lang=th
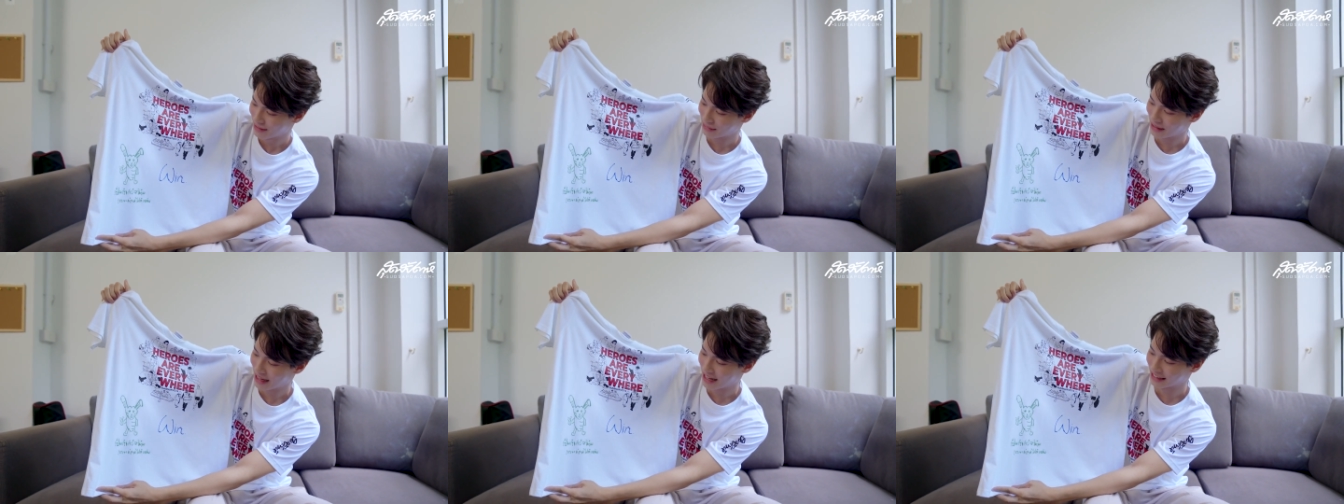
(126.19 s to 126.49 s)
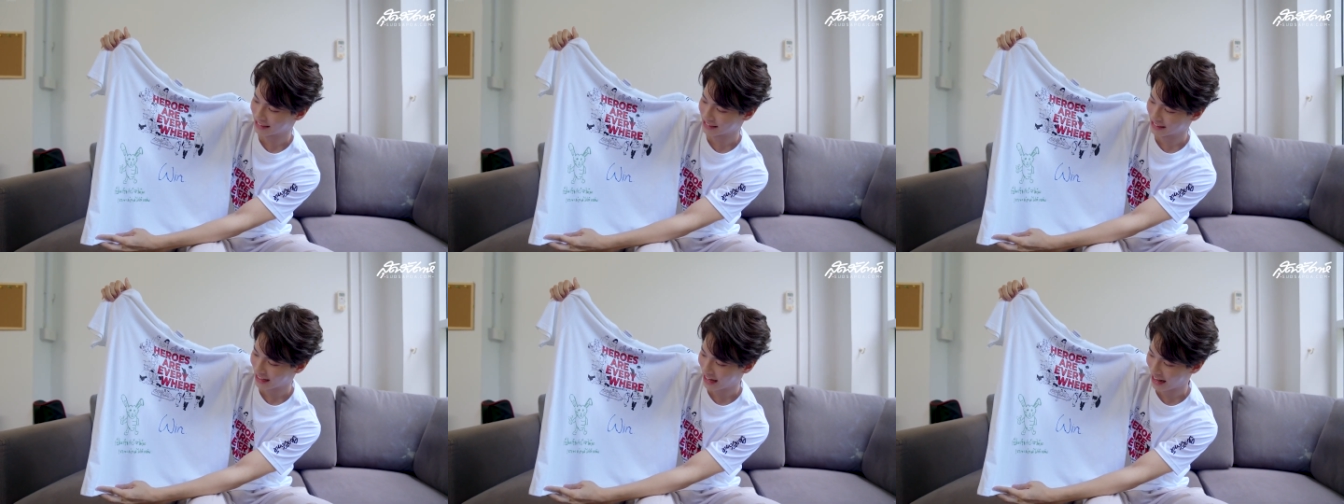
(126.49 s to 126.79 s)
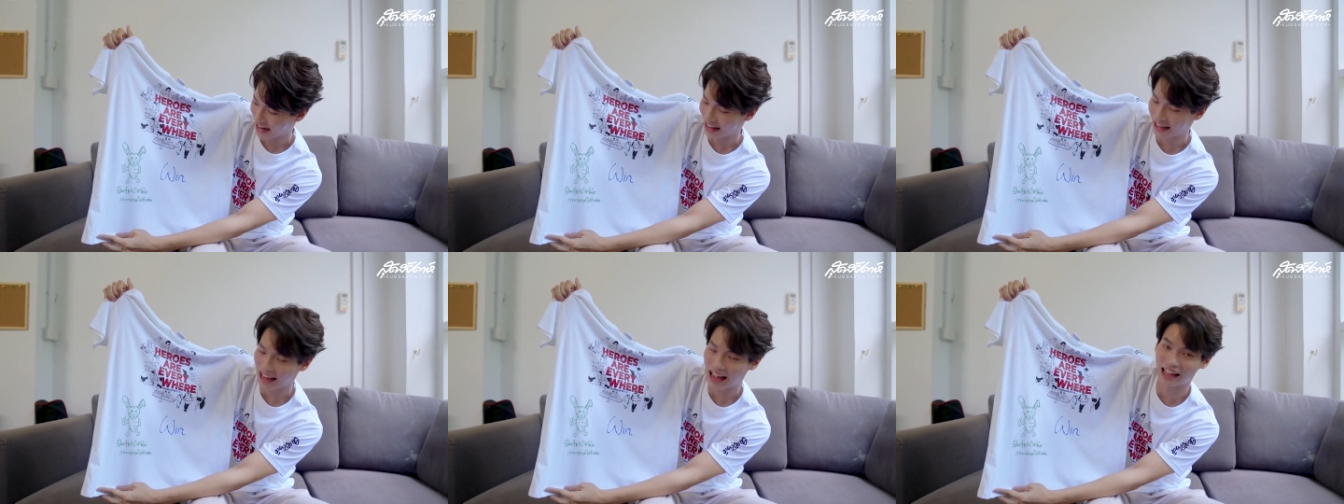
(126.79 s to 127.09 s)
ผ่านส
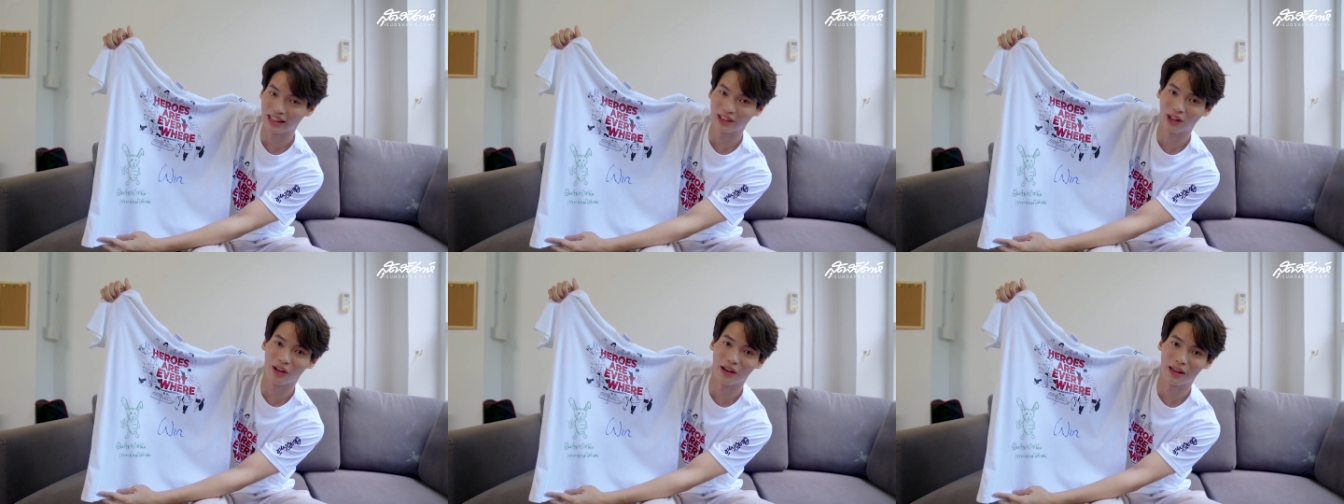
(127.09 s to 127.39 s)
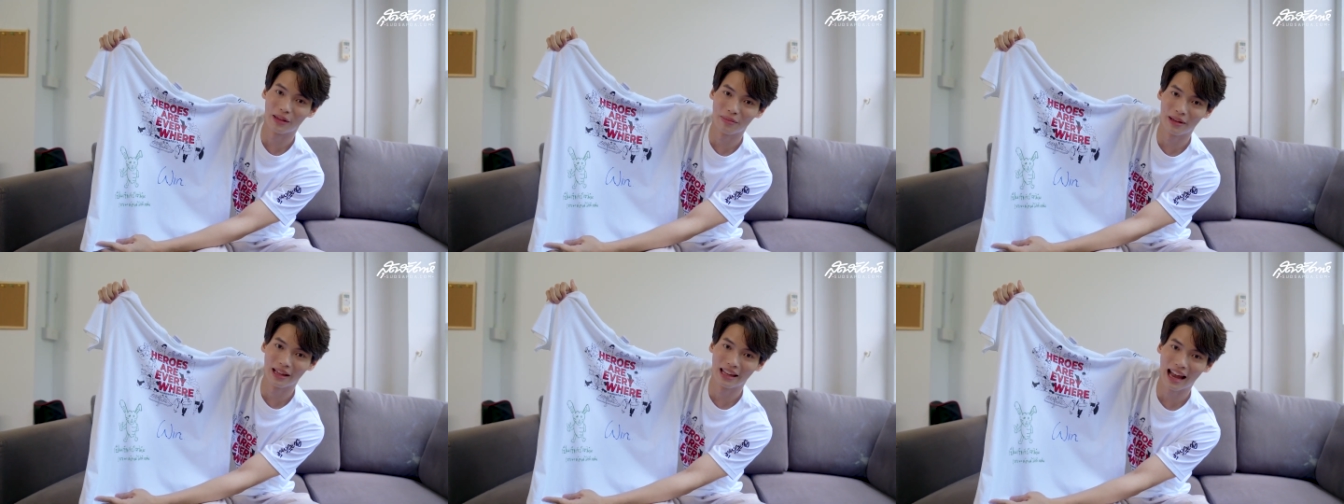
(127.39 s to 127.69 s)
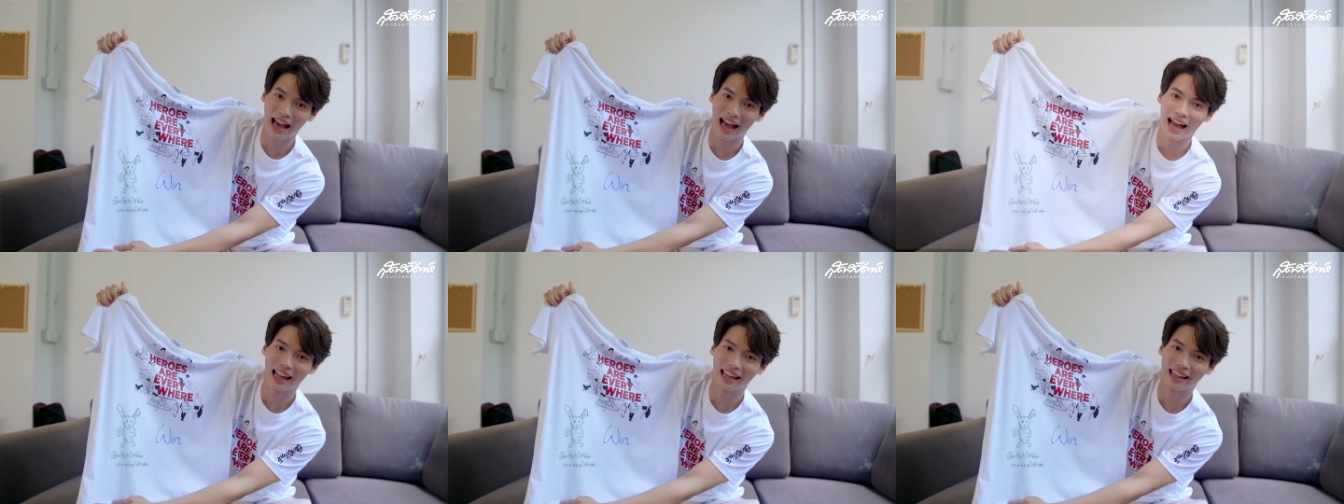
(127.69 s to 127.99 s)
ถานการณ์ตอนนี้ไป
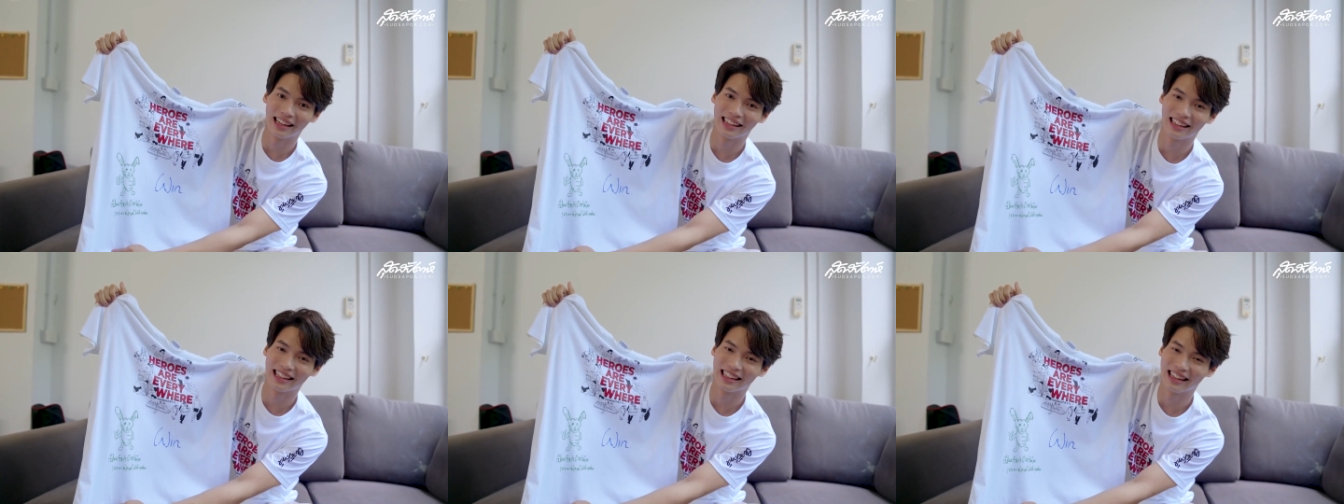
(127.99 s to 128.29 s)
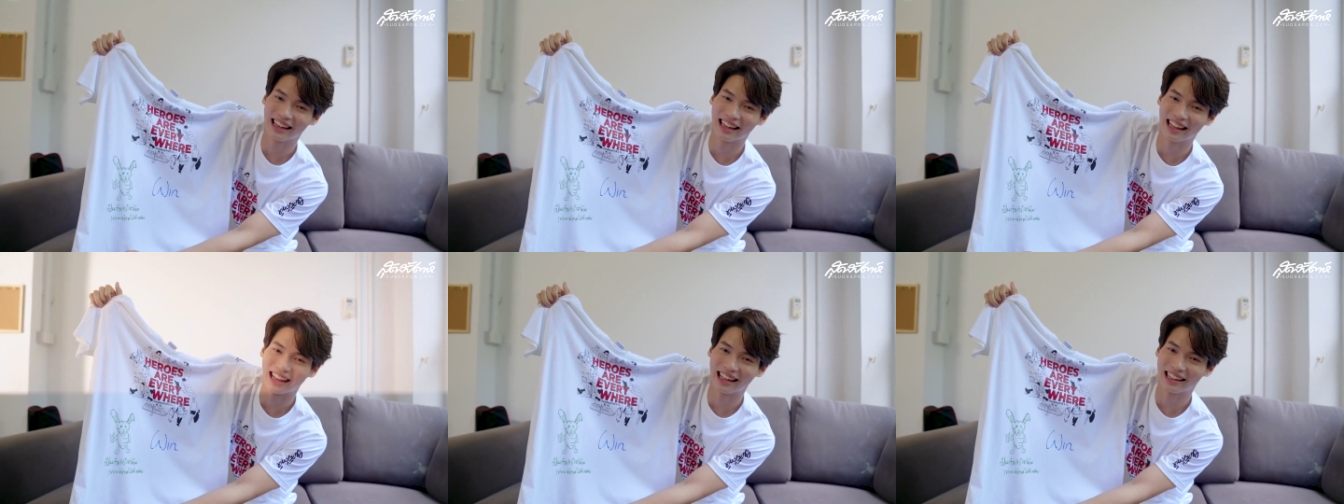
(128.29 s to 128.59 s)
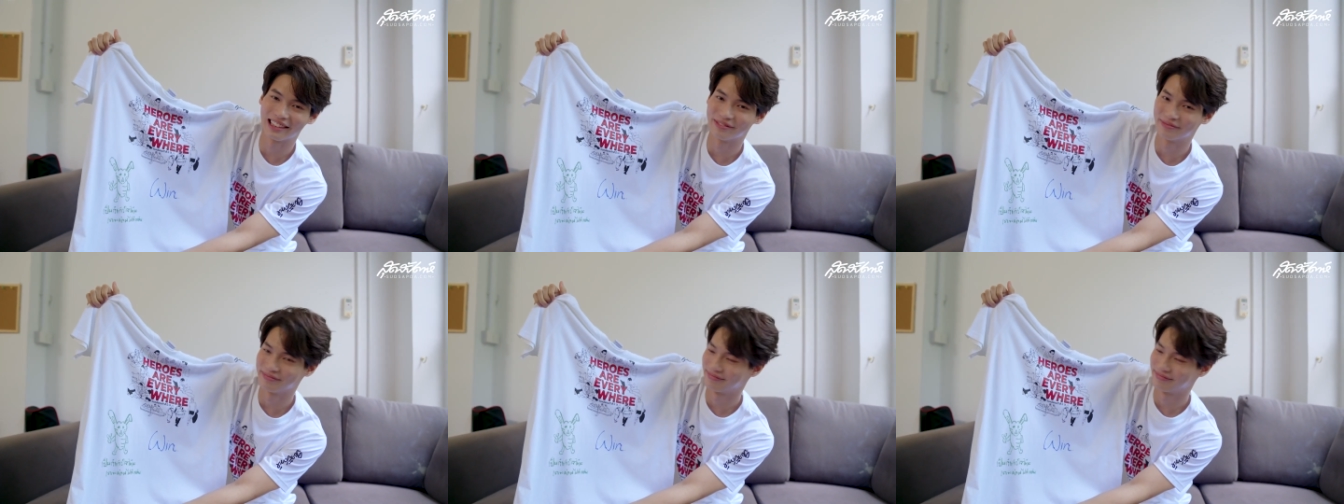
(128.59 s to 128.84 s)
ได้นะครับ